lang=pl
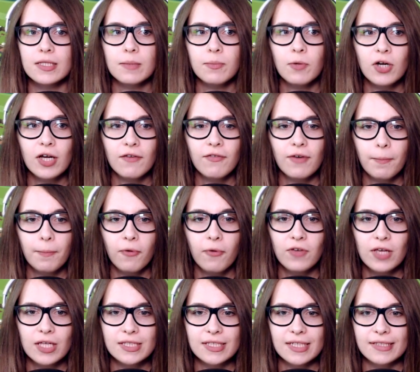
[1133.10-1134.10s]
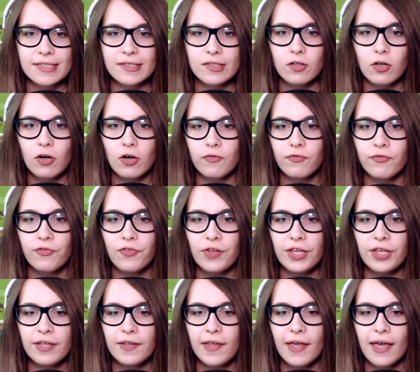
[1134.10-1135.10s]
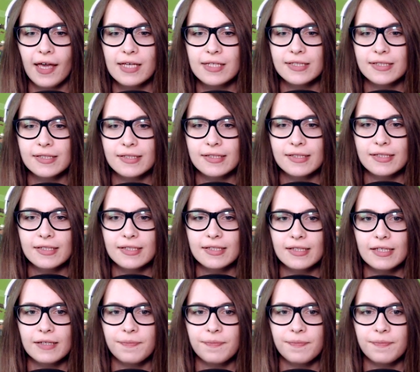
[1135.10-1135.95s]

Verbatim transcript: i co mogę wam powiedzieć? No, Vi jest